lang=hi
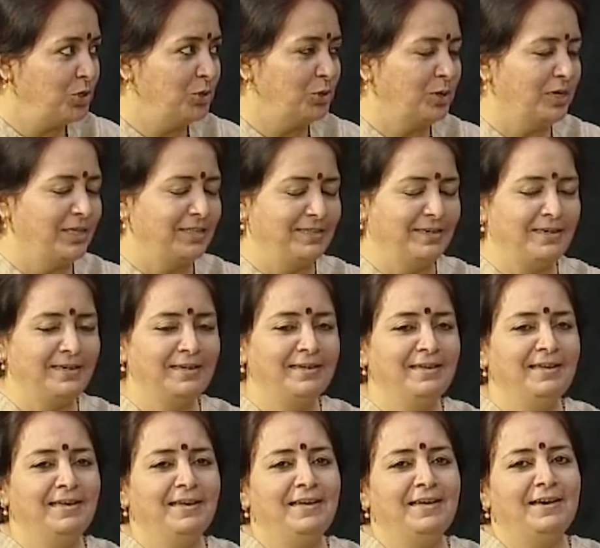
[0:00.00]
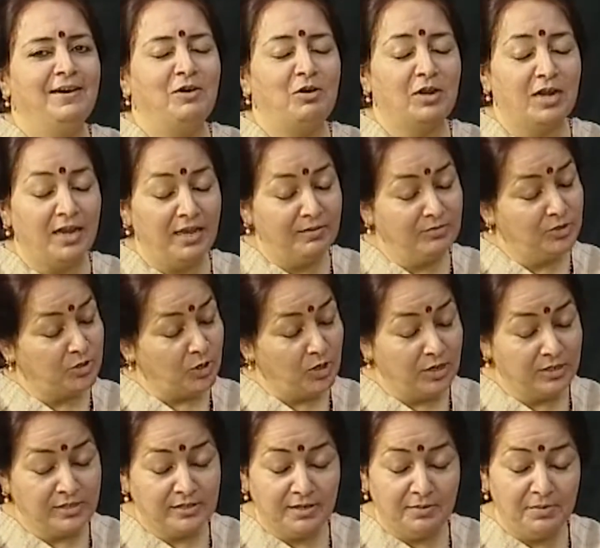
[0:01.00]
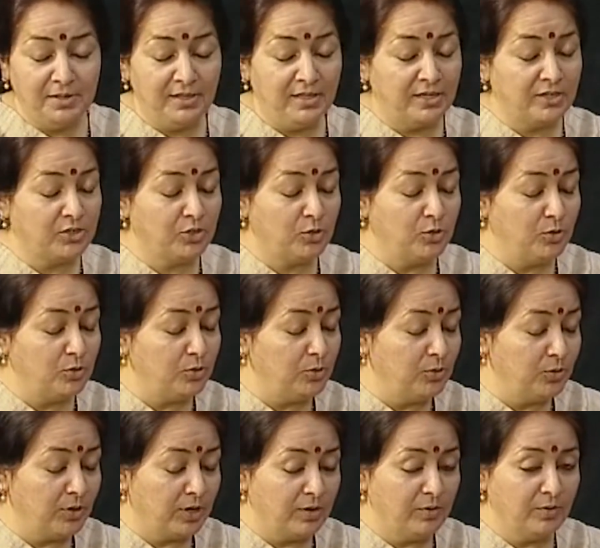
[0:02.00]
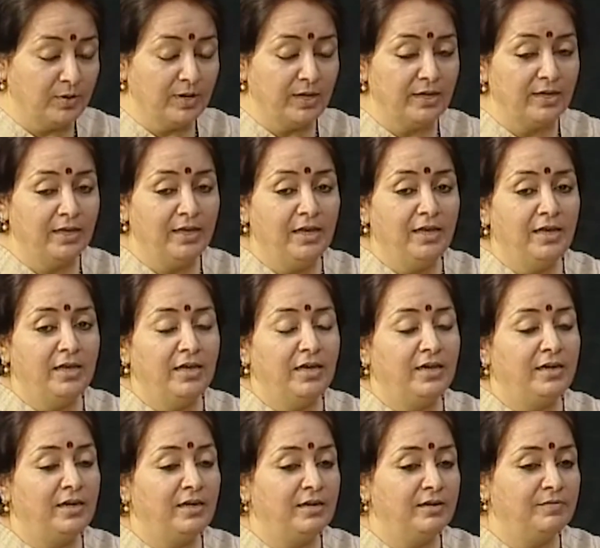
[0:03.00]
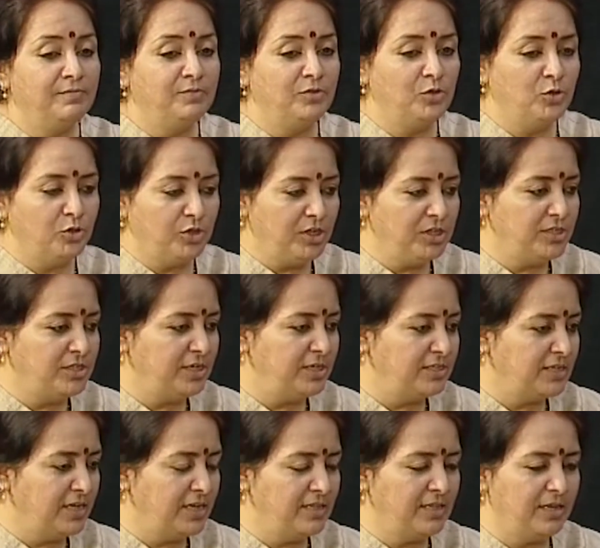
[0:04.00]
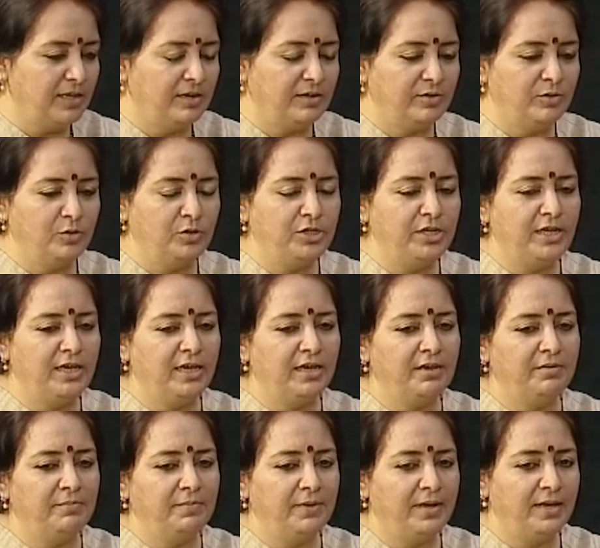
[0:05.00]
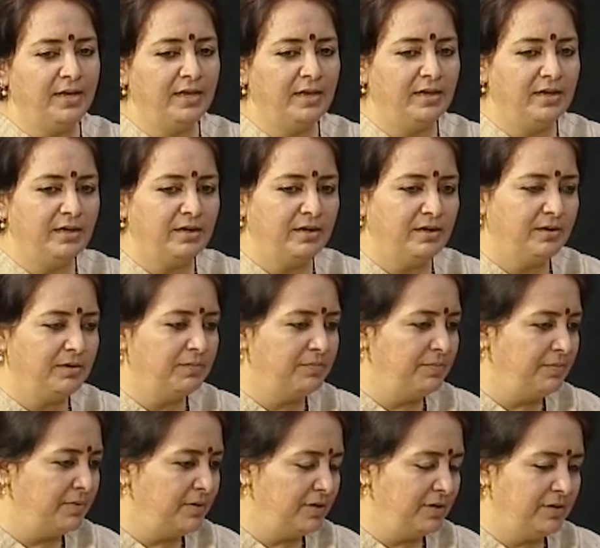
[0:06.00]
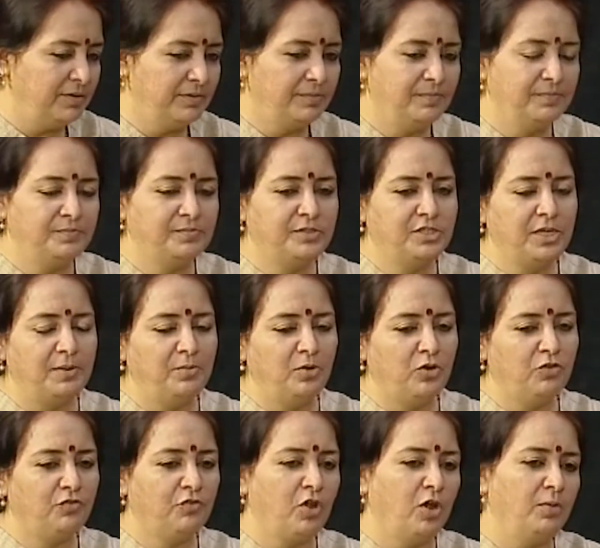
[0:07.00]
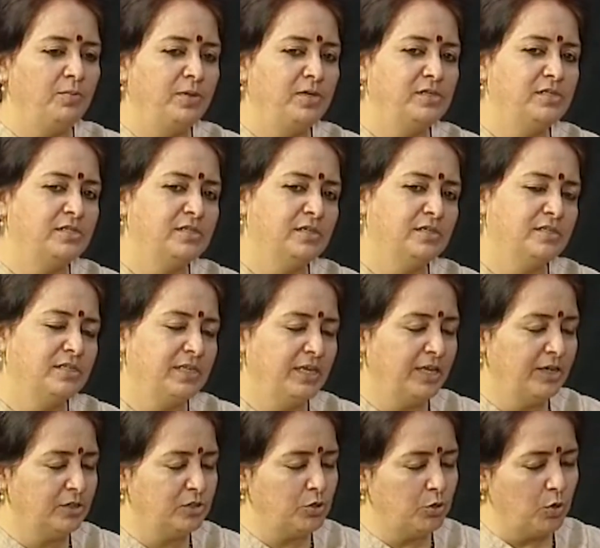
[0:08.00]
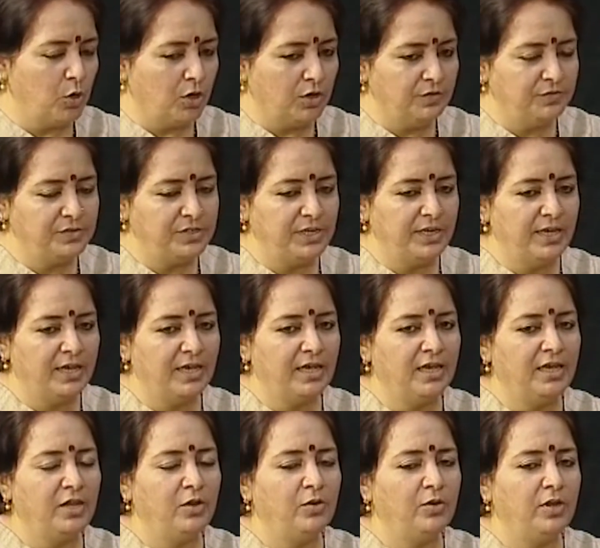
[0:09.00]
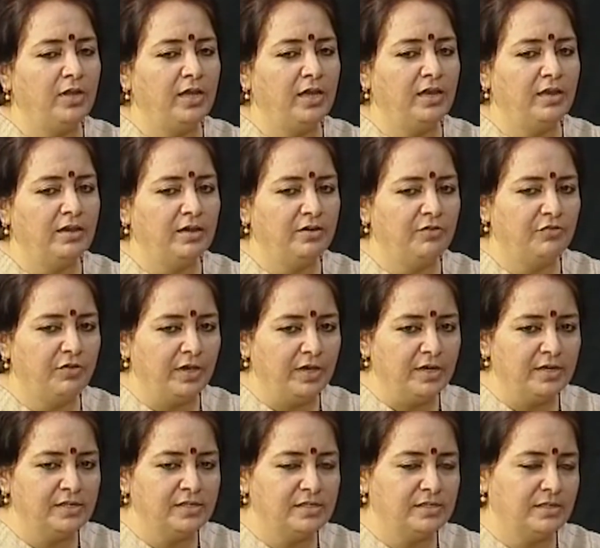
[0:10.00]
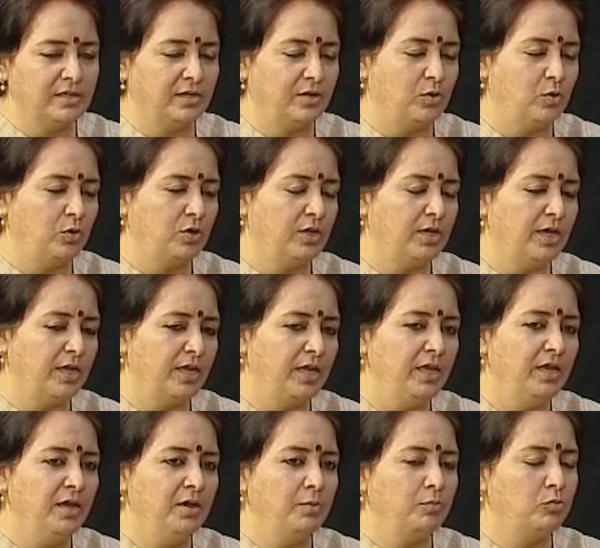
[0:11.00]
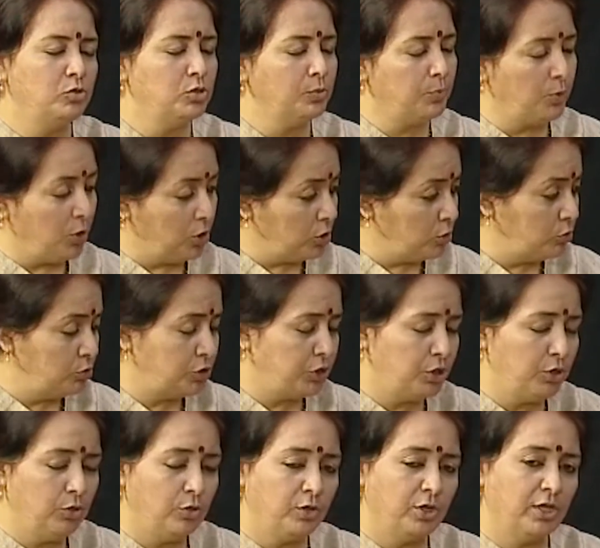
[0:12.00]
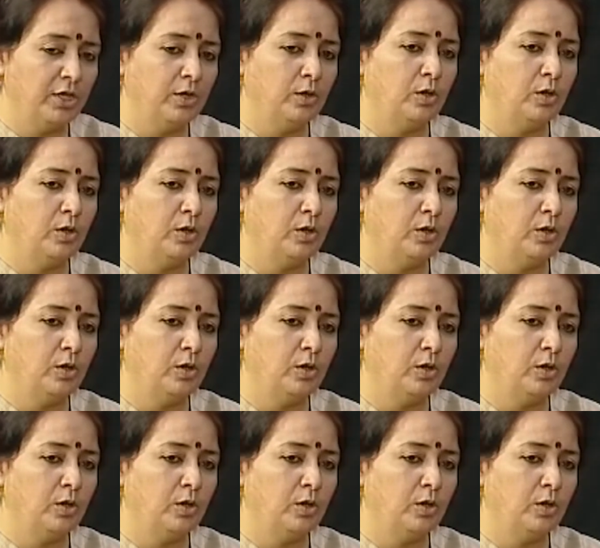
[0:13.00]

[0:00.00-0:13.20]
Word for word: हो रहा था और आई एम श्योर सभी दर्शकों को हो रहा होगा बिल्कुल आ, दो तीन चीज़ें इधर उठी है मैं चैम्बर ऑफ कॉमर्स से जो गौरव जी हैं इन्होंने फिगर्स कोट करी मुझे बहुत खुशी हो रही है